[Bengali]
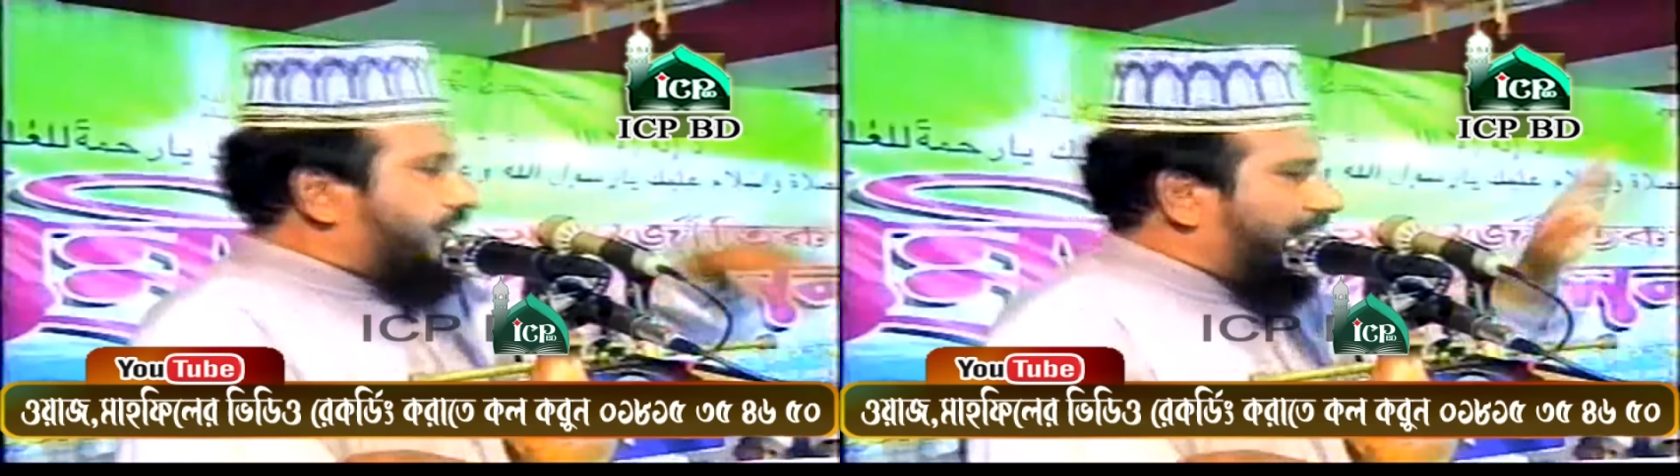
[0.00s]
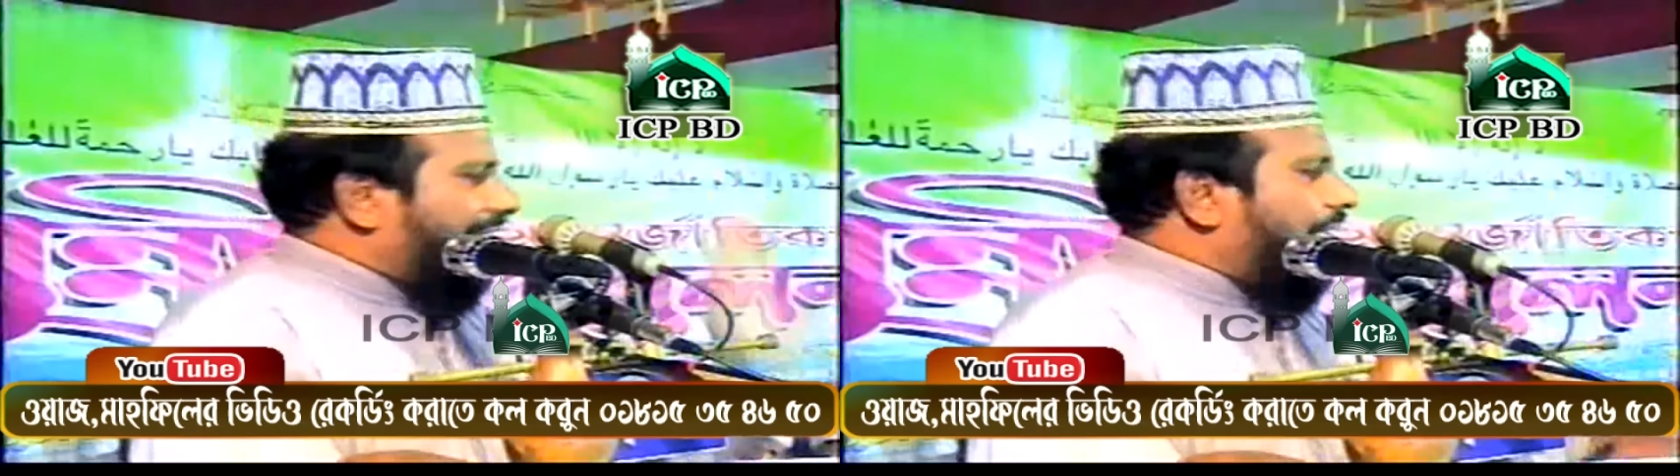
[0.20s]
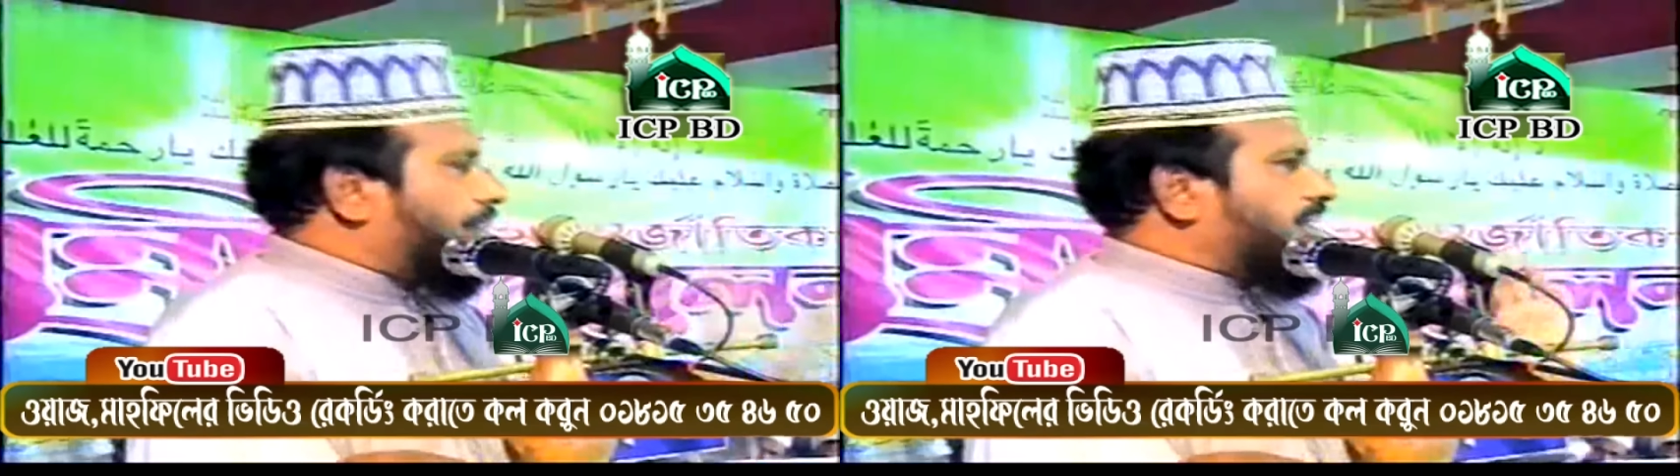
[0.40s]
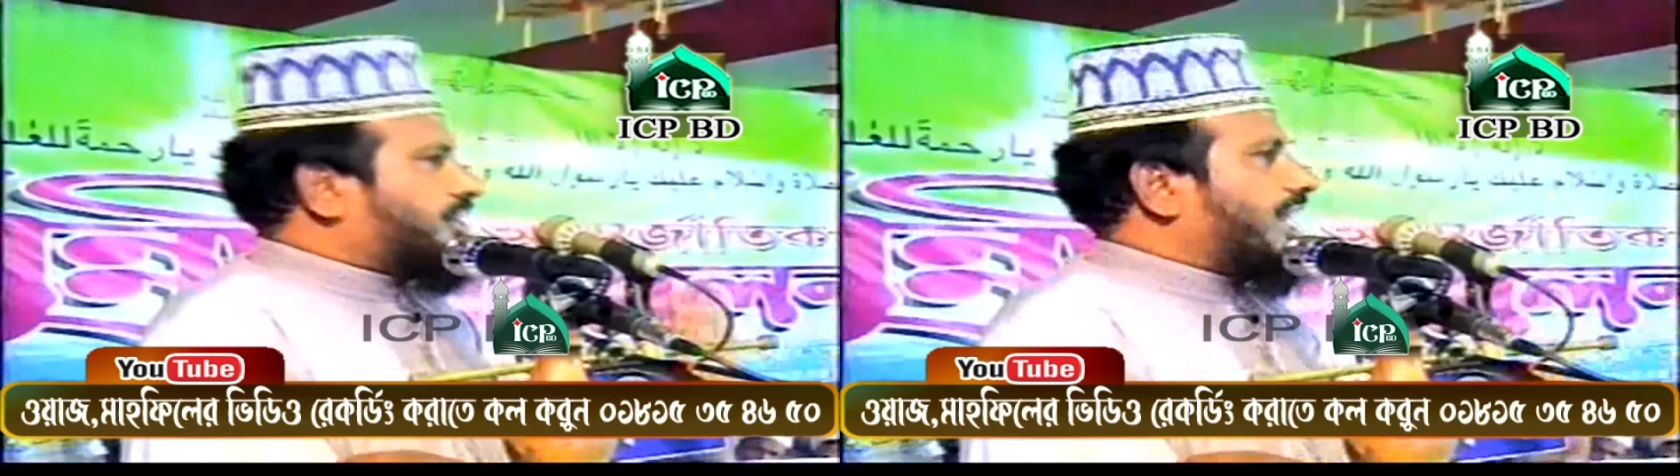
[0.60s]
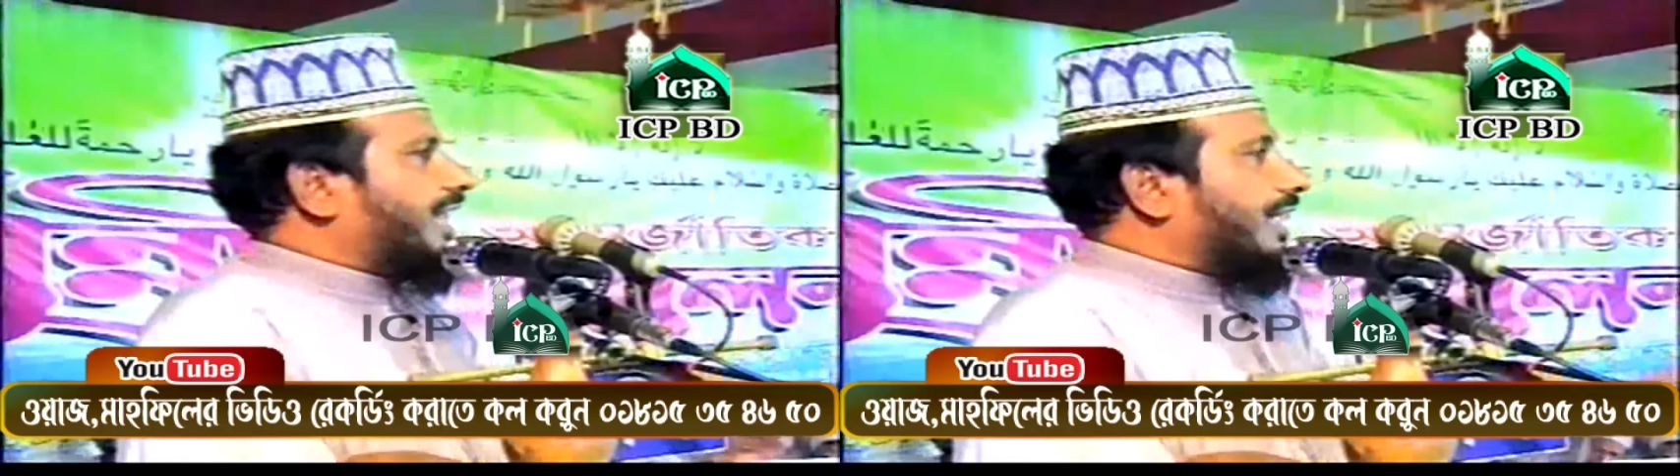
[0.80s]
সারা
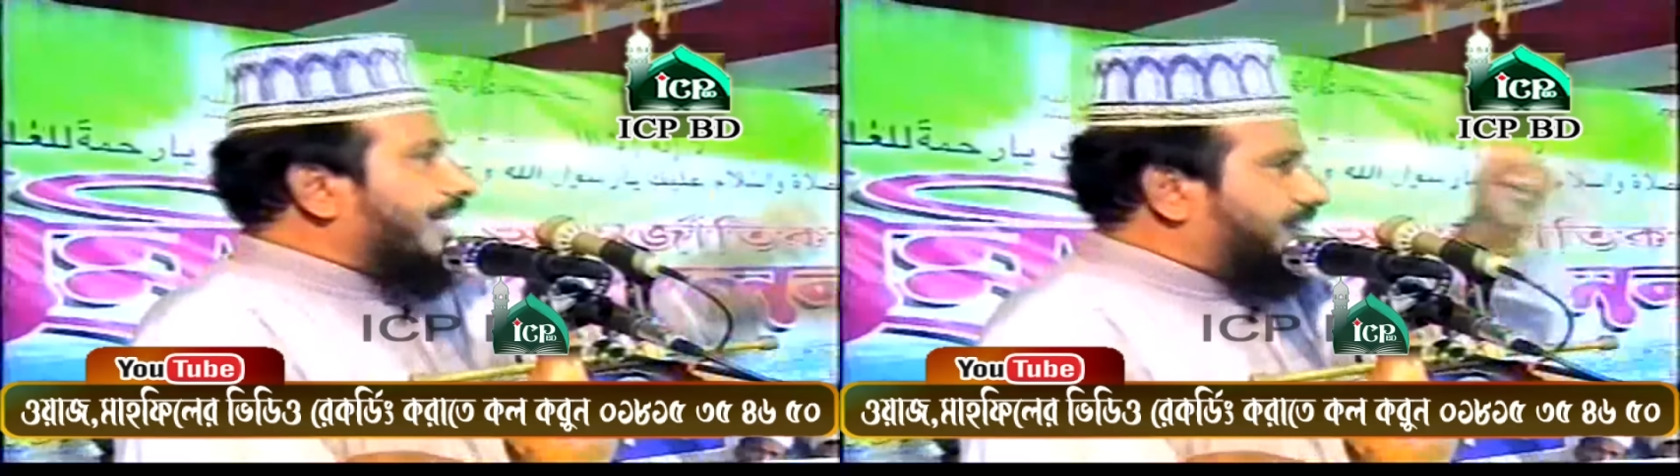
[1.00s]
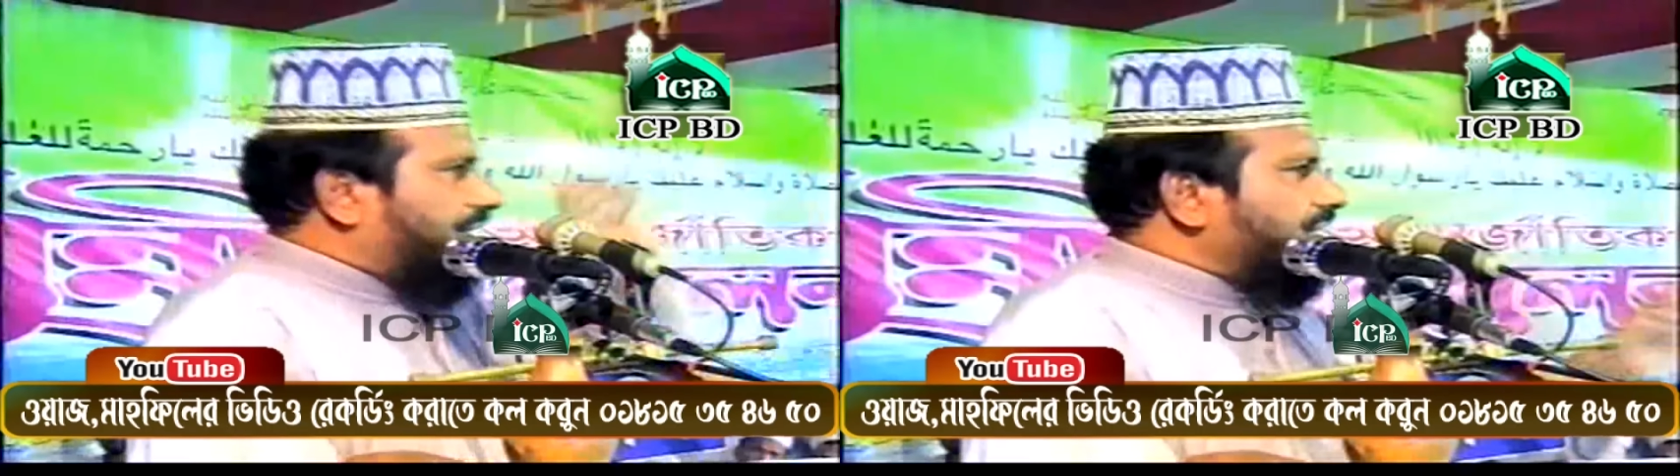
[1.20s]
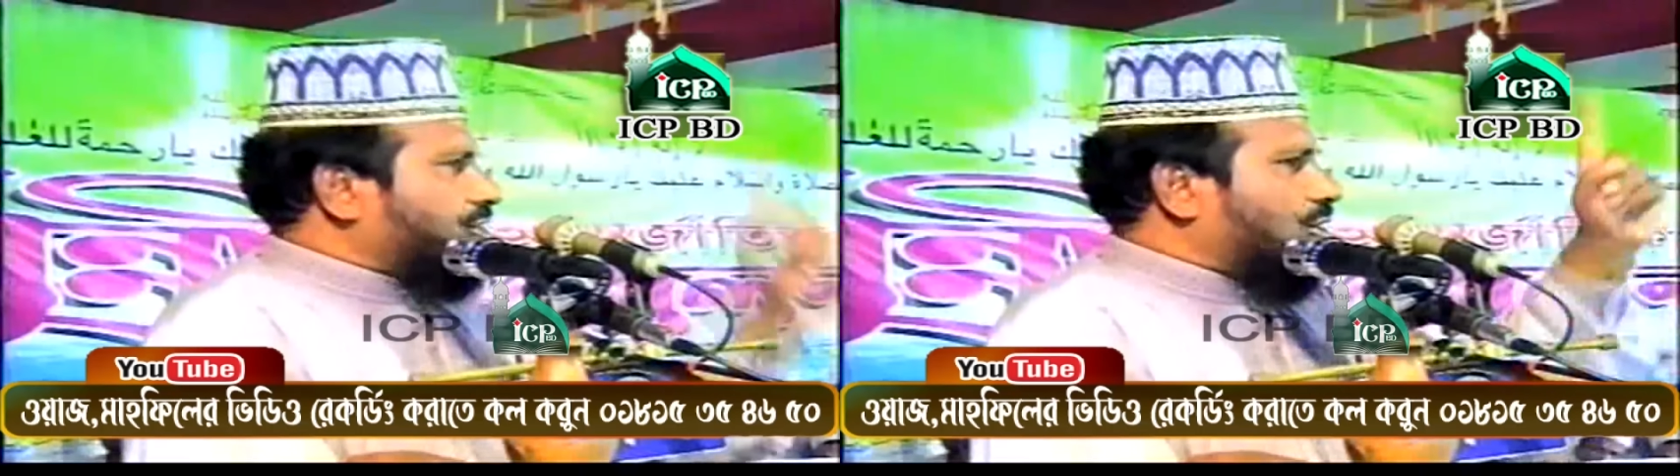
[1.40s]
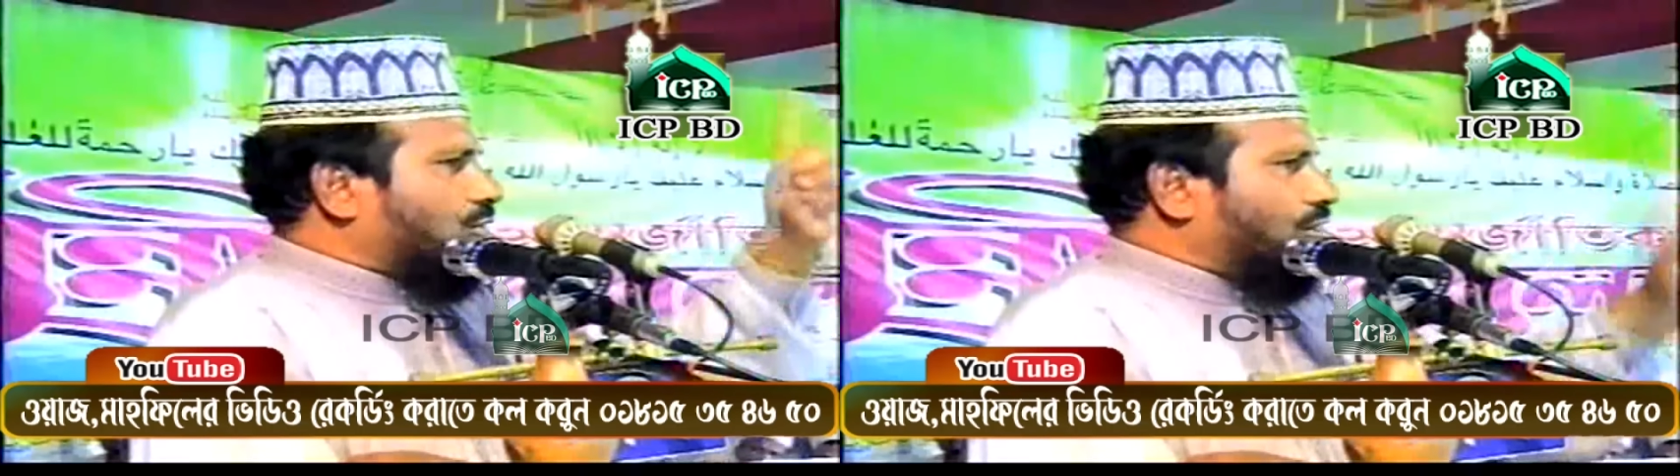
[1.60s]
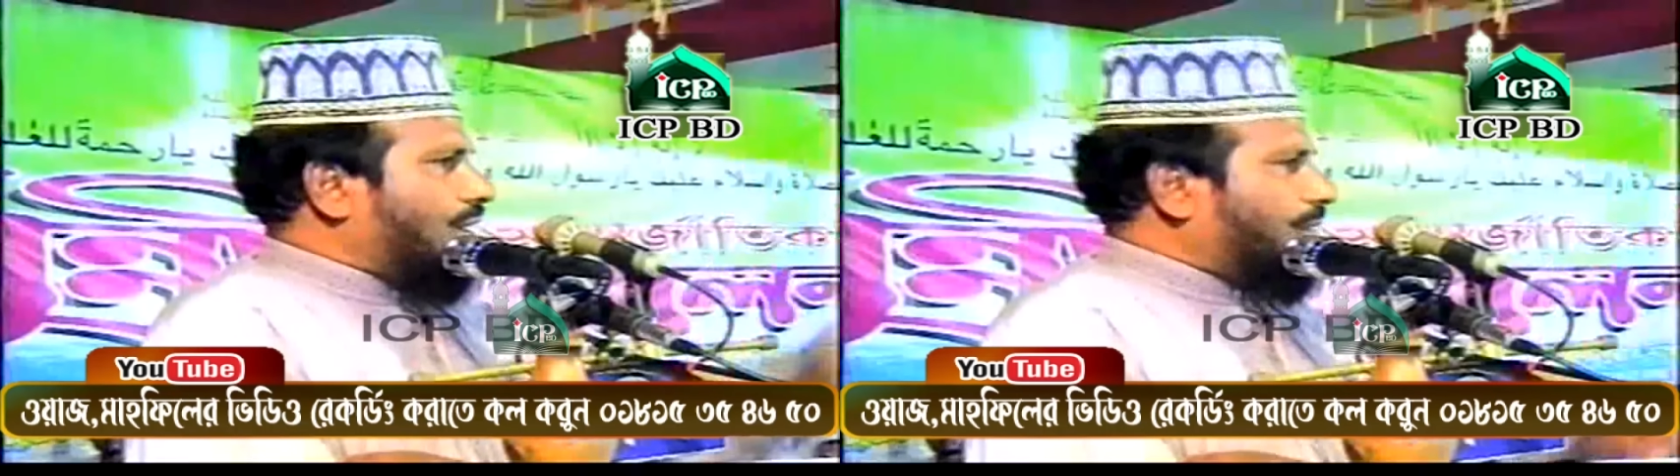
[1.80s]
বিশ্বের শ্রেষ্ঠ
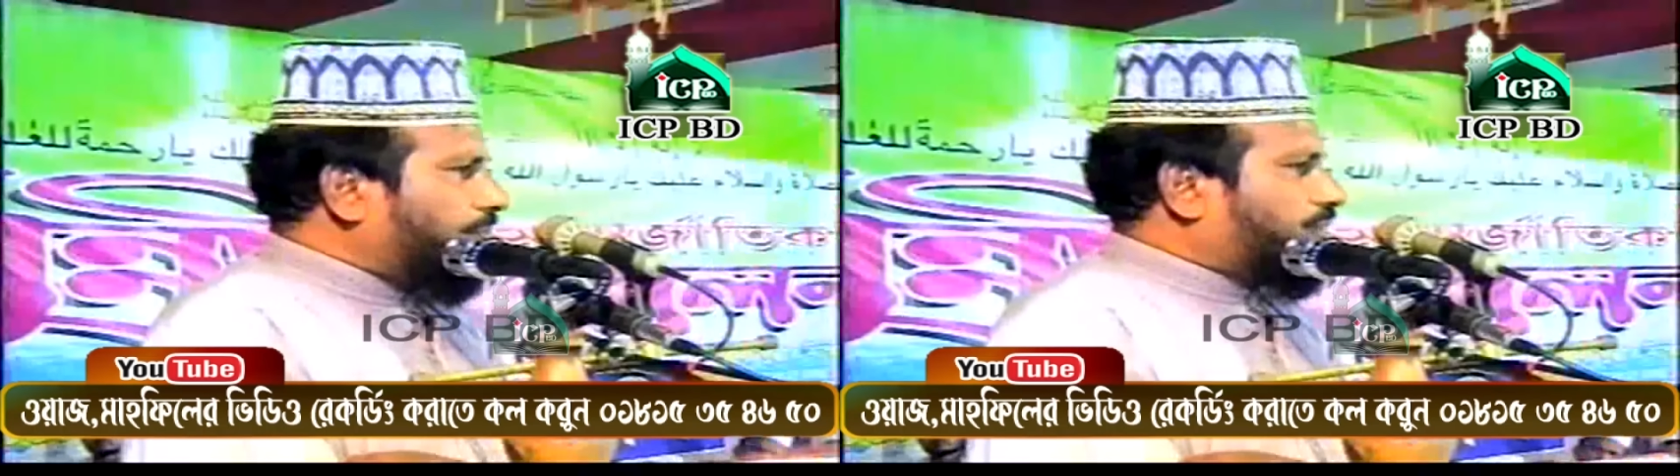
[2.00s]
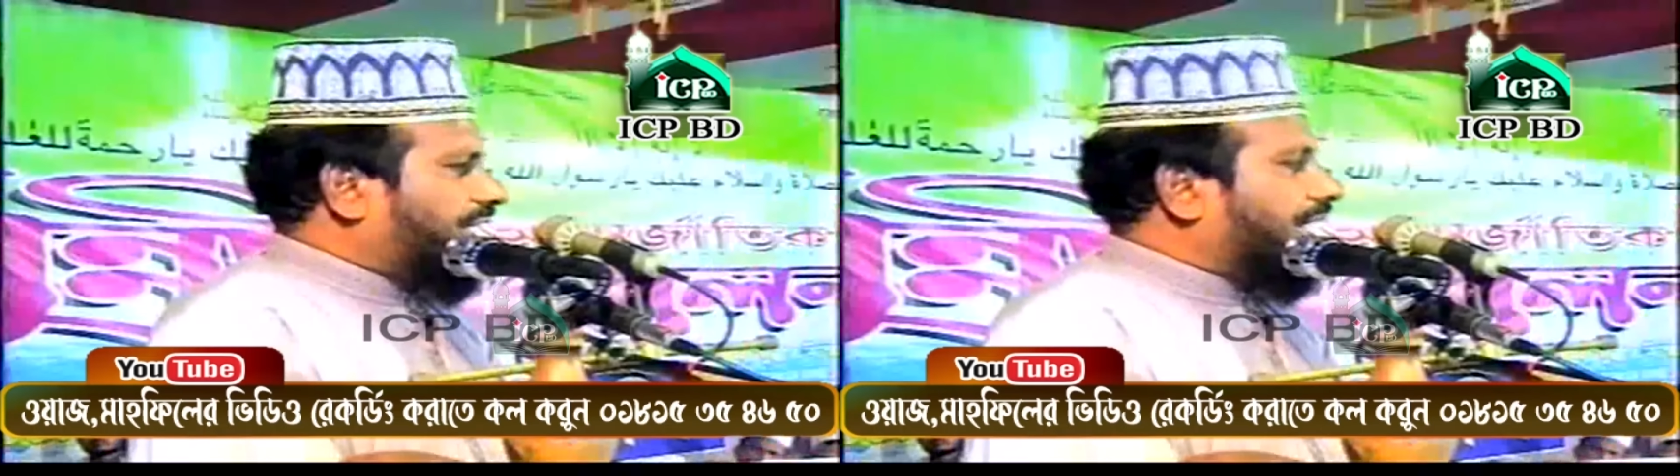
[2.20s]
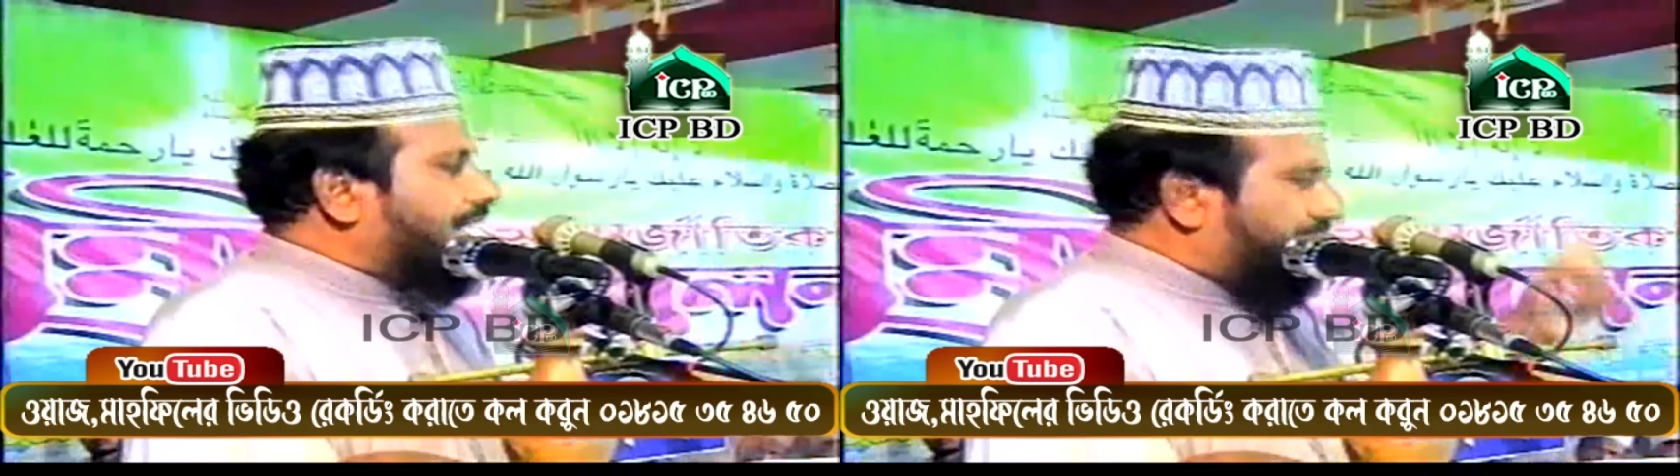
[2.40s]
কোন মুক্তি